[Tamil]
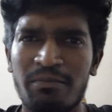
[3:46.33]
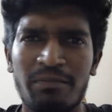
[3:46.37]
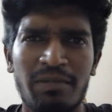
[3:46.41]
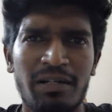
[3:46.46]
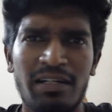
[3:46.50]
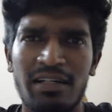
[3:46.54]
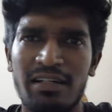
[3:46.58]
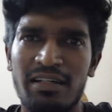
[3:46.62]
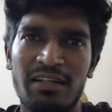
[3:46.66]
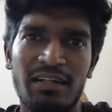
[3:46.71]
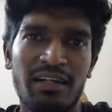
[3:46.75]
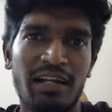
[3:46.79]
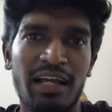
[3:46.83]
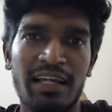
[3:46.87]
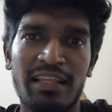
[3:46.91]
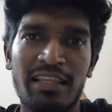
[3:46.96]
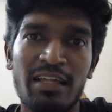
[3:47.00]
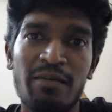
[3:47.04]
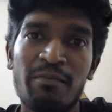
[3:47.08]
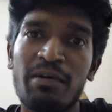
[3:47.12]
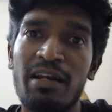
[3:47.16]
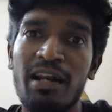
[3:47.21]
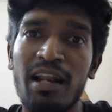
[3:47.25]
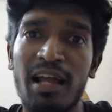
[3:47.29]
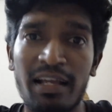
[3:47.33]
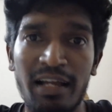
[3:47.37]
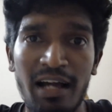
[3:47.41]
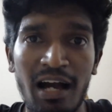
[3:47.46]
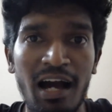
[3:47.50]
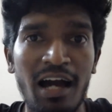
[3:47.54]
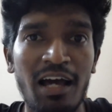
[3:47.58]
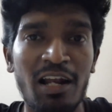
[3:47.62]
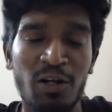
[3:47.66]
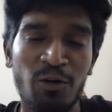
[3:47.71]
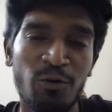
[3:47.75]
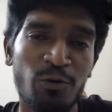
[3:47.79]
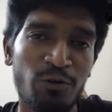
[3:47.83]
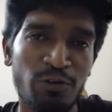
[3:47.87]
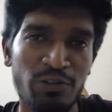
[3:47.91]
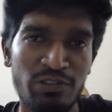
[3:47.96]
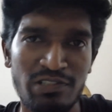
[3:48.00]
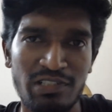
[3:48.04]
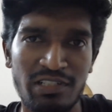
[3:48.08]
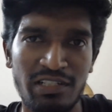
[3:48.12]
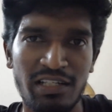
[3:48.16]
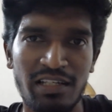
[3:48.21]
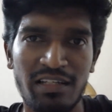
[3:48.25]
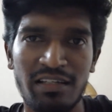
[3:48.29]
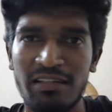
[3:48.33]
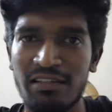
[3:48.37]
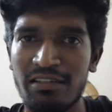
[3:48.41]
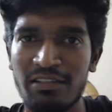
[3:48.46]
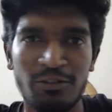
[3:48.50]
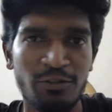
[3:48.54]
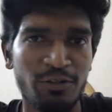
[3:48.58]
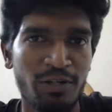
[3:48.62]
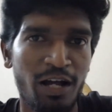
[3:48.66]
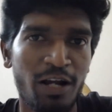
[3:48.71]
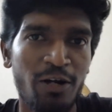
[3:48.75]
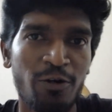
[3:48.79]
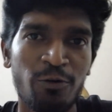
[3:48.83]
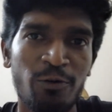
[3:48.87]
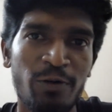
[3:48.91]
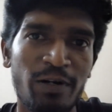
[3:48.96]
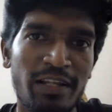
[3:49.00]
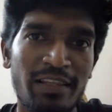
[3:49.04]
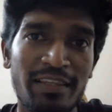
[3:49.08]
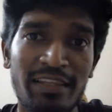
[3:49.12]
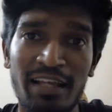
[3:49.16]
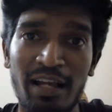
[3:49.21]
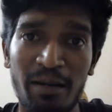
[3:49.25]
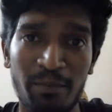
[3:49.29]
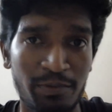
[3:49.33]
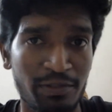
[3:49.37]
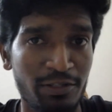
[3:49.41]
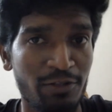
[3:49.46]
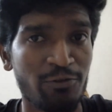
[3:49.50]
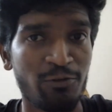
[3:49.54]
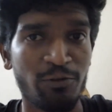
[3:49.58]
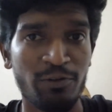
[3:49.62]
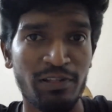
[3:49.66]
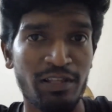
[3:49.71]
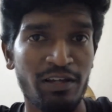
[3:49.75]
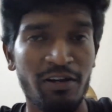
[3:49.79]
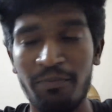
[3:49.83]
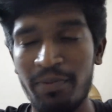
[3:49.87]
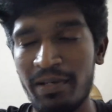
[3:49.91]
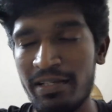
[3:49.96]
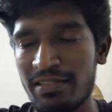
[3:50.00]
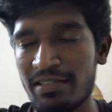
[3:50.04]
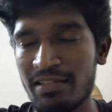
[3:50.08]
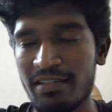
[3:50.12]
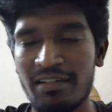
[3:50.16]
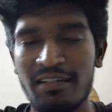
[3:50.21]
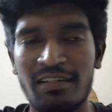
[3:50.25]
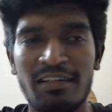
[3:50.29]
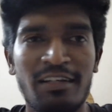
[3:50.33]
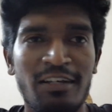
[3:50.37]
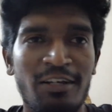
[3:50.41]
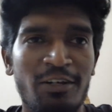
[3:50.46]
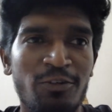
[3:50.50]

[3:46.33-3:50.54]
பட் நான் இதே மாதிரி நான் ஆறு அக்கௌண்ட் வச்சிருக்கேன் யூ கான் டூ எனி திங் அப்படின்னு சொல்லி தான் பேசுகிறான்